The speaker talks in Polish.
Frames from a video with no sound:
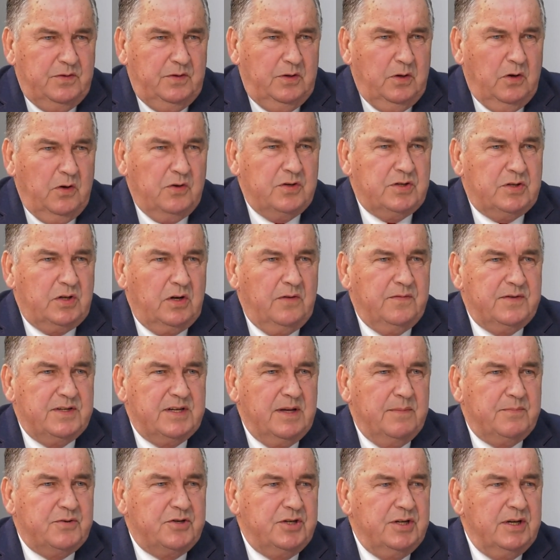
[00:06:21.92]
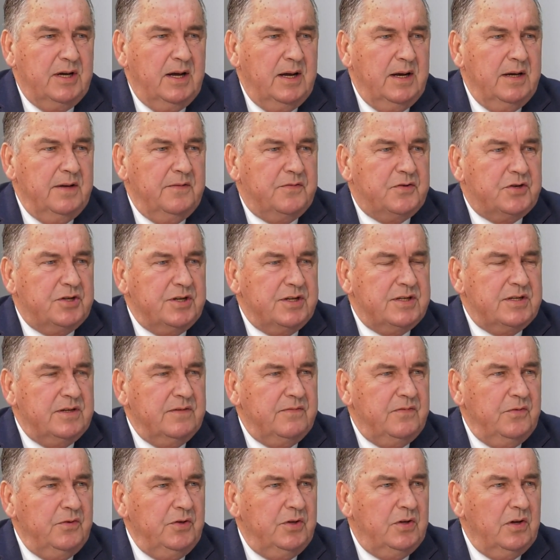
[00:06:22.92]
do Ostrowca przyjechali wszyscy
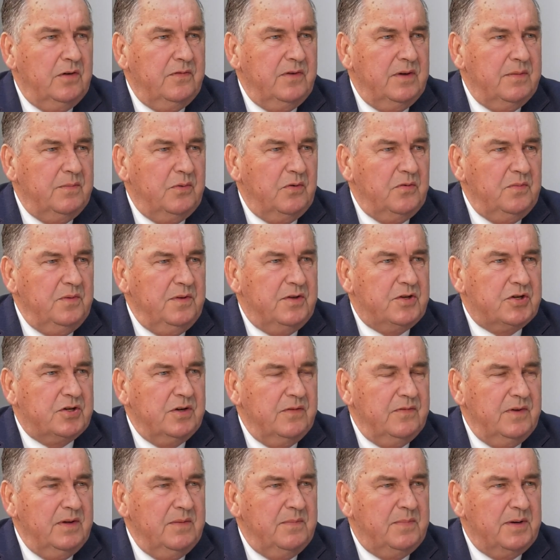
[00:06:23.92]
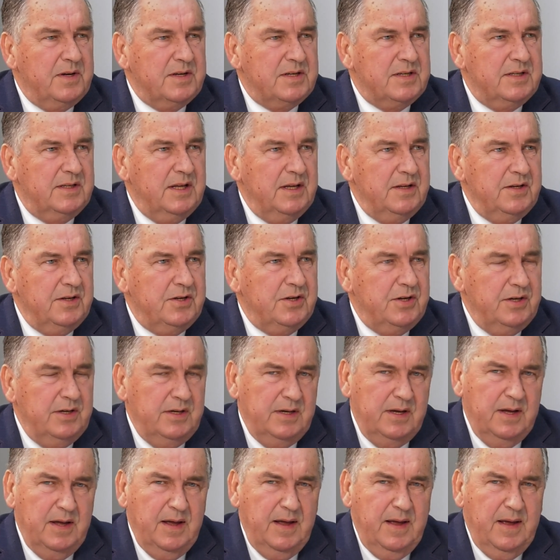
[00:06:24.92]
wójtowie, burmistrzowie i
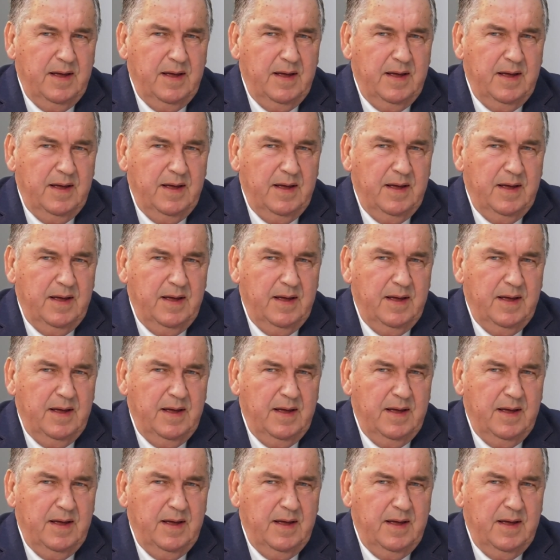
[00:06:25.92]
prezydenci